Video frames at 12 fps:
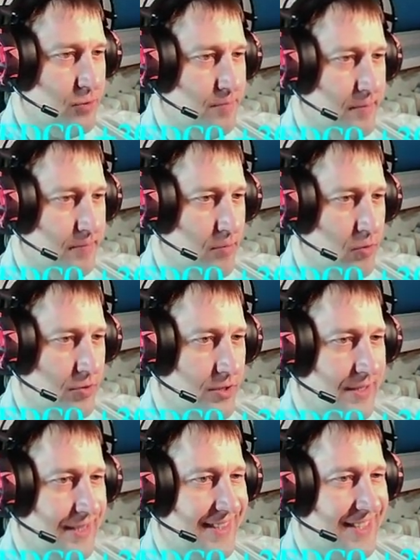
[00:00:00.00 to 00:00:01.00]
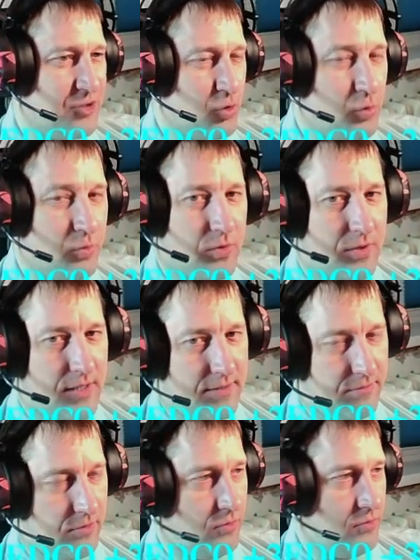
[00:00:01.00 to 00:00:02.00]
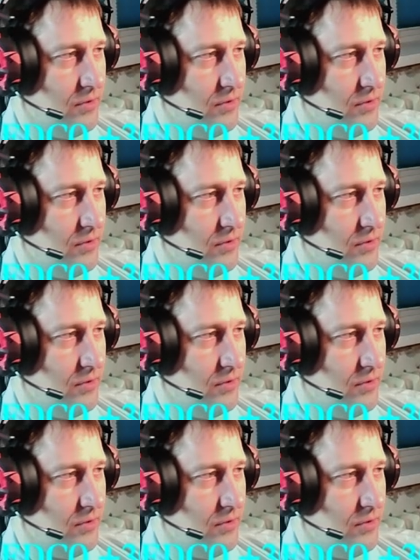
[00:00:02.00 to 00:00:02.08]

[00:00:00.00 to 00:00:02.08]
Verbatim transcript: пополнен на сумму, равную